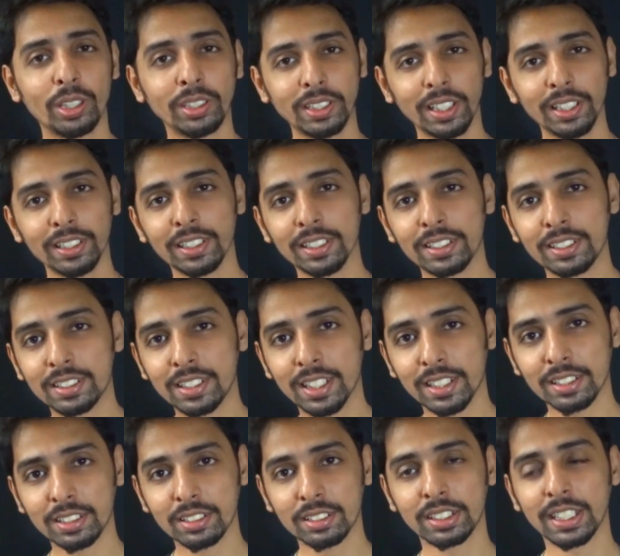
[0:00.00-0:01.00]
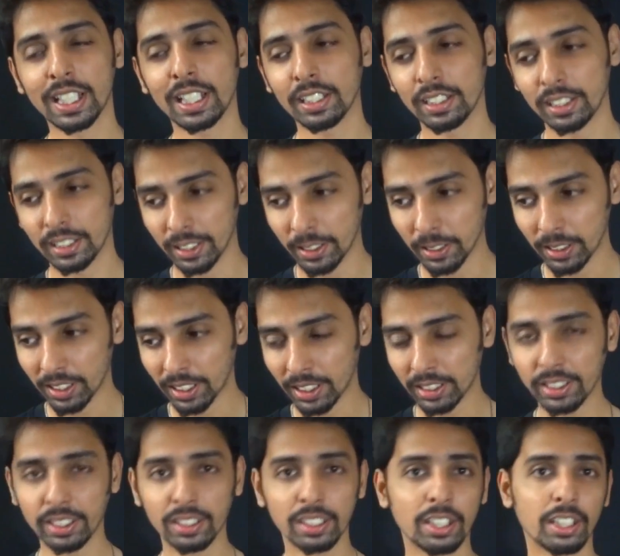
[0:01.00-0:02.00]
ஸோ இன்டெலிஜென்ஸ் டெஸ்ட்ஸ்னால் என்ன
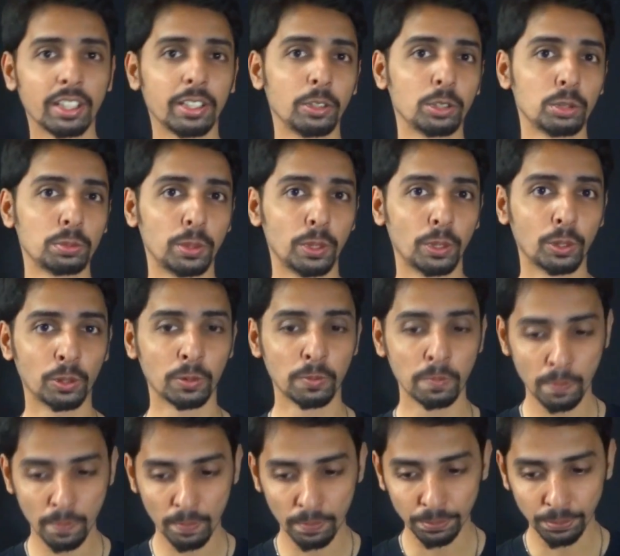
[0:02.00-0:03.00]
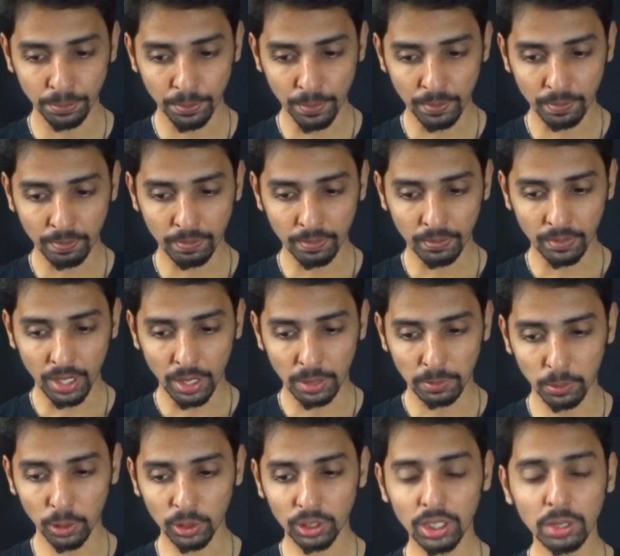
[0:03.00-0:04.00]
அது எதுக்காக யூஸ் பண்ணுறோம்
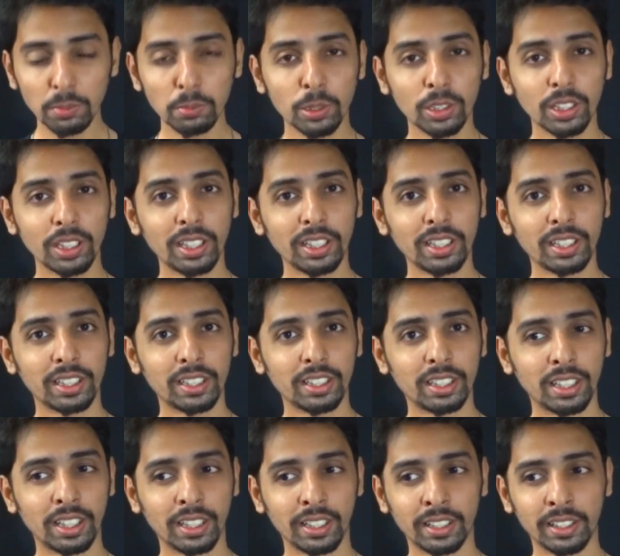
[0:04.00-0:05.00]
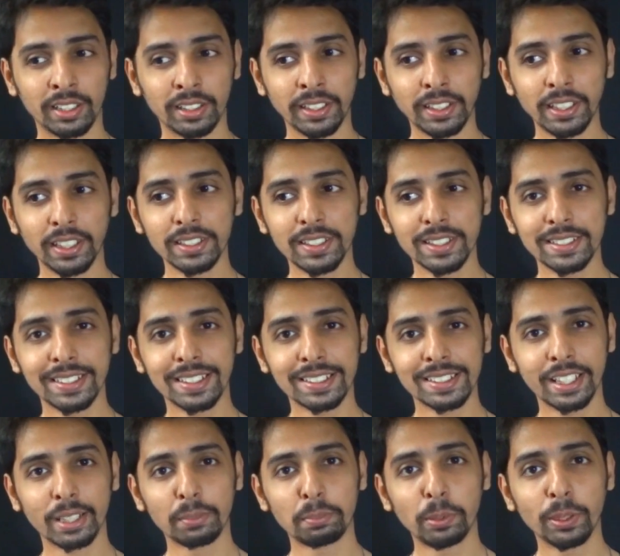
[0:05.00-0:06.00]
முதல் முதல்ல இன்டெலிஜென்ஸ்
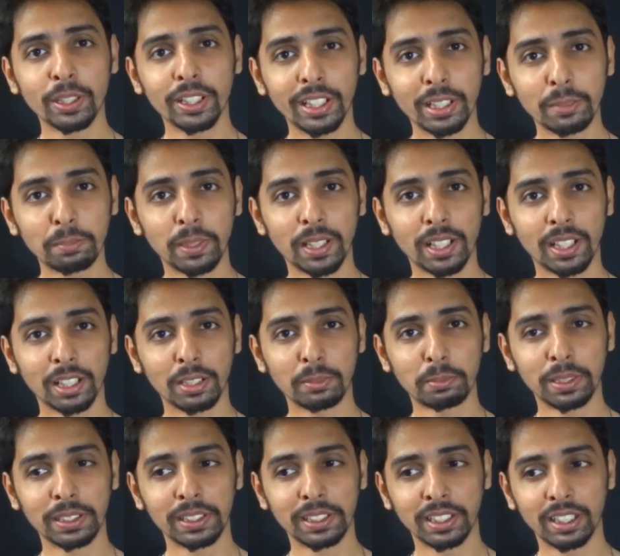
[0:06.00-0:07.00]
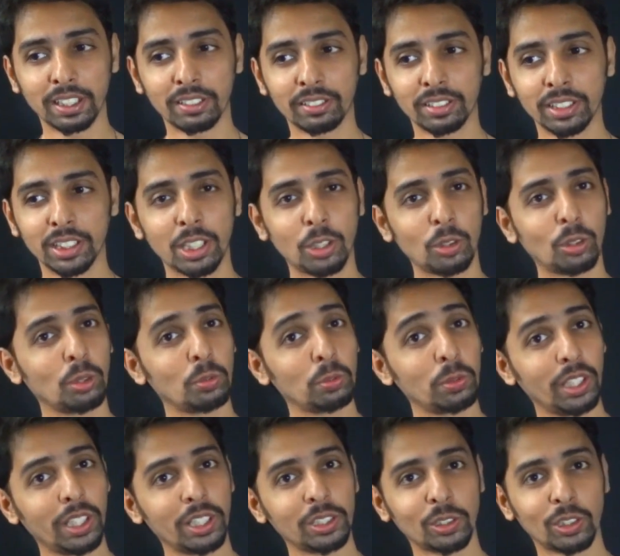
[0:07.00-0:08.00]
டெஸ்ட்டை எப்போ க்ரியேட் பண்ணாங்கன்னு பார்த்தீங்கன்னா வந்து நான் உங்களுக்கு
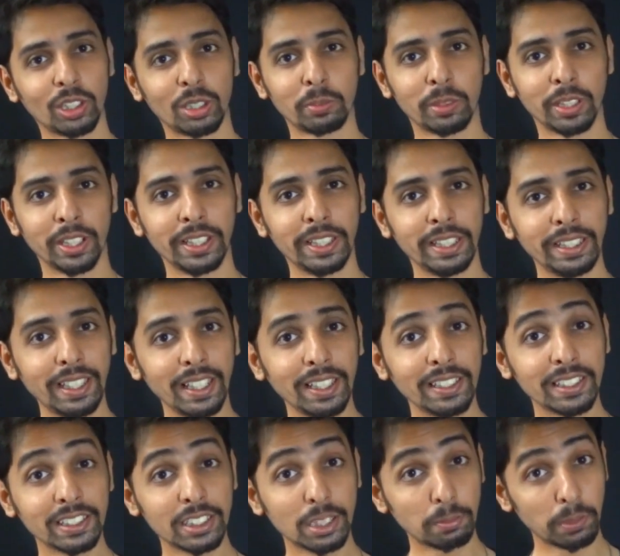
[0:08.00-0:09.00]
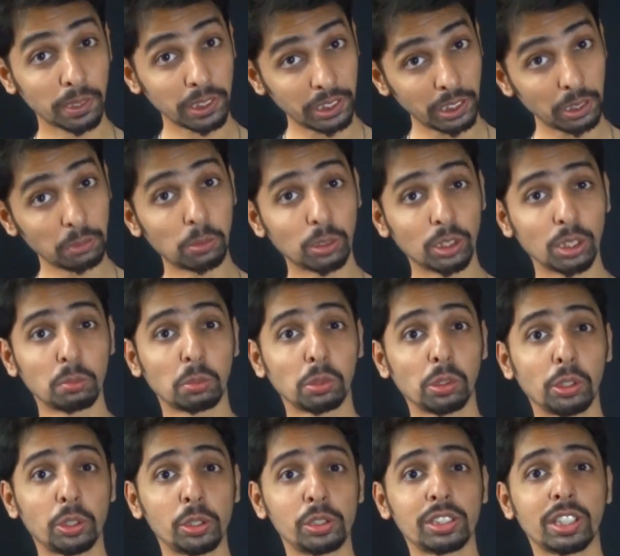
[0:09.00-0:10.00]
முன்னாடியே சொன்ன மாதிரி இன்டெலிஜென்ஸை பற்றியே முதல்
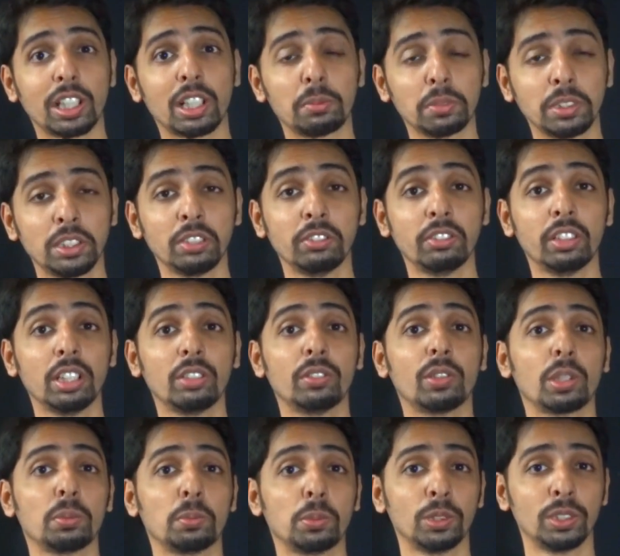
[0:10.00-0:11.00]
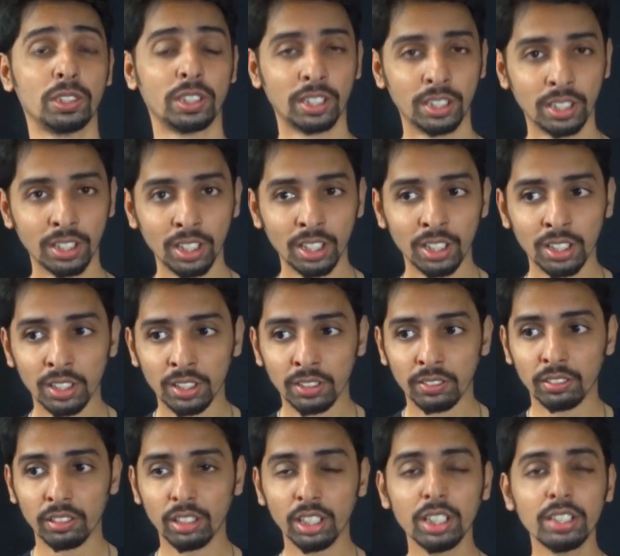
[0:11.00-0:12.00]
முதல்ல யோசிக்க ஆரம்பிச்சது வேர்ல்டு வார் போது தான்
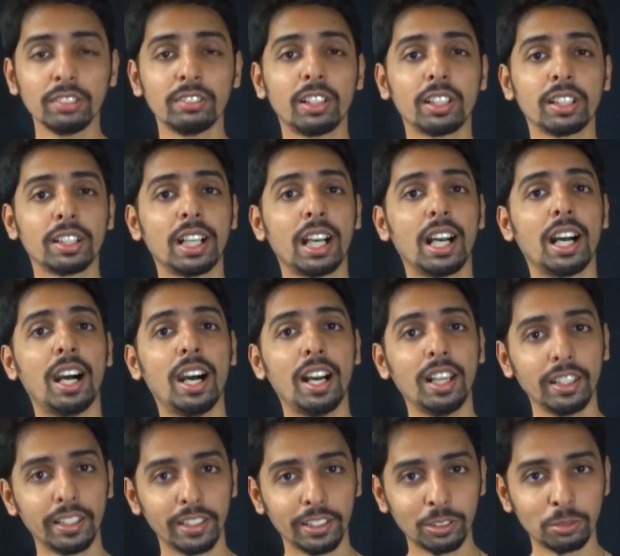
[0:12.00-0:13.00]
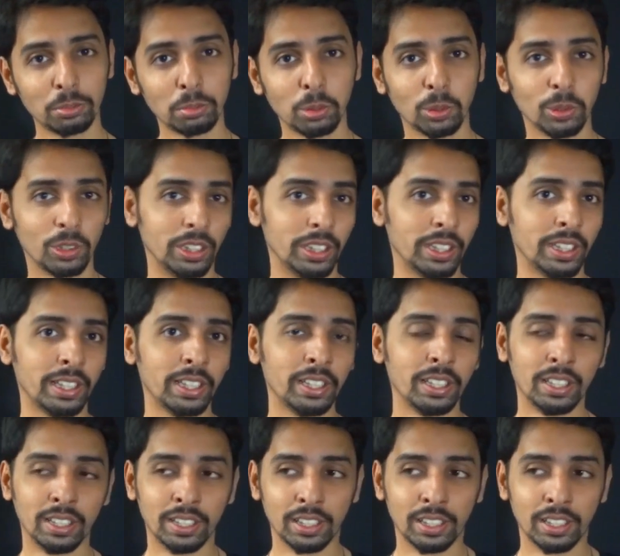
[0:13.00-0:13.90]
வேர்ல்டு வாருக்கு ஆள் எடுக்கும்போது